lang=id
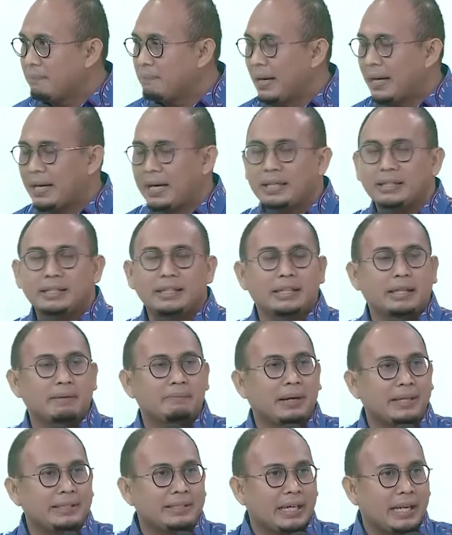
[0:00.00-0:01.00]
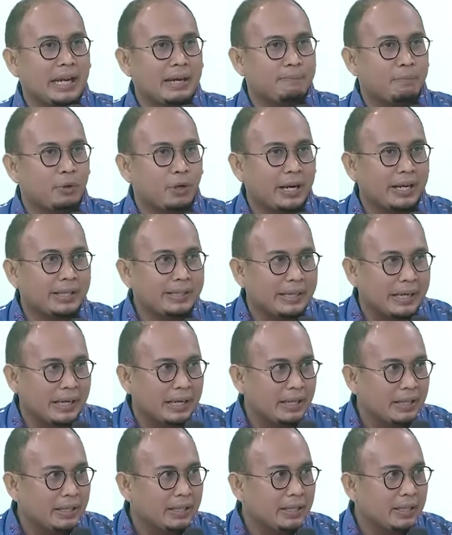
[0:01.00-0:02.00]
bahkan kita baca
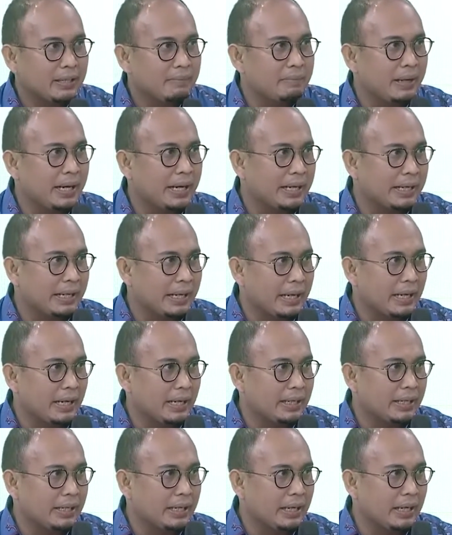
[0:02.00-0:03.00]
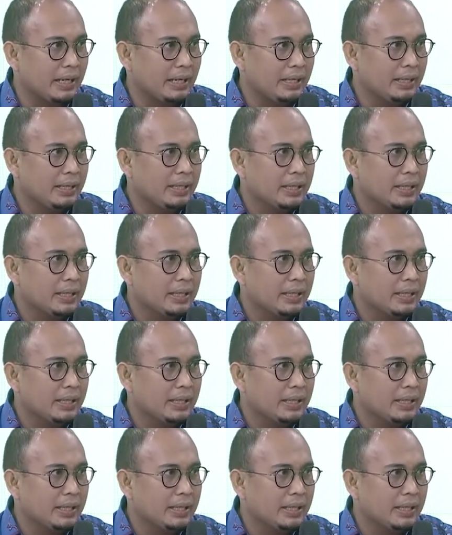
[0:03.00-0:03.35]
laporannya Bang Arya ya.